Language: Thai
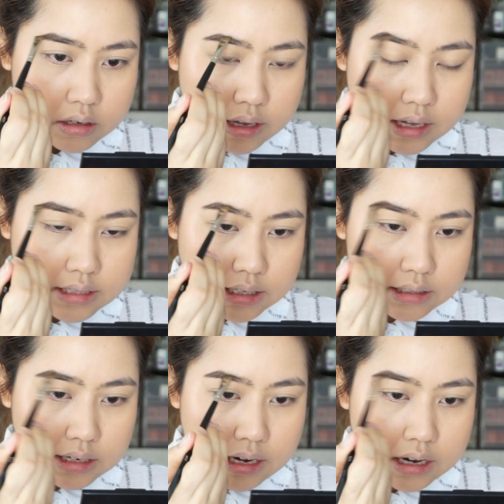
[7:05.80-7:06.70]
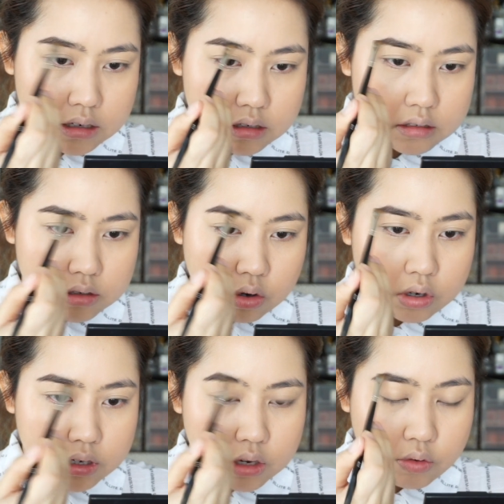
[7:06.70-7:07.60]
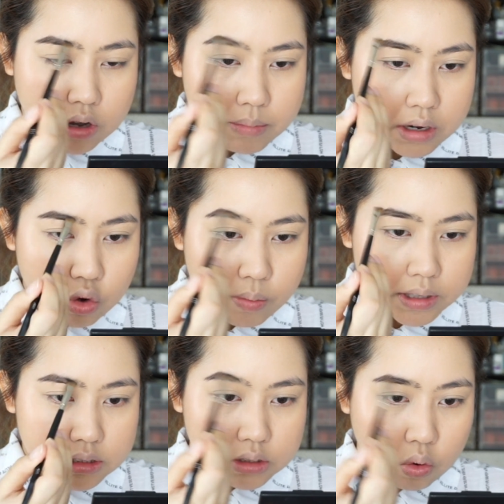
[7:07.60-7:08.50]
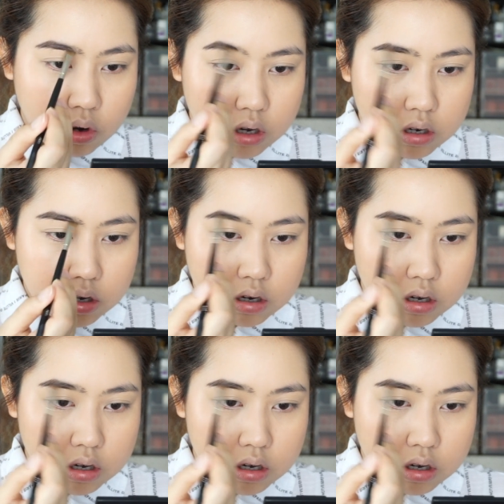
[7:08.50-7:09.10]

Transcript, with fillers: ค่จัดเรียงขนคิ้วให้มันดูเป็นทรงแล้วก็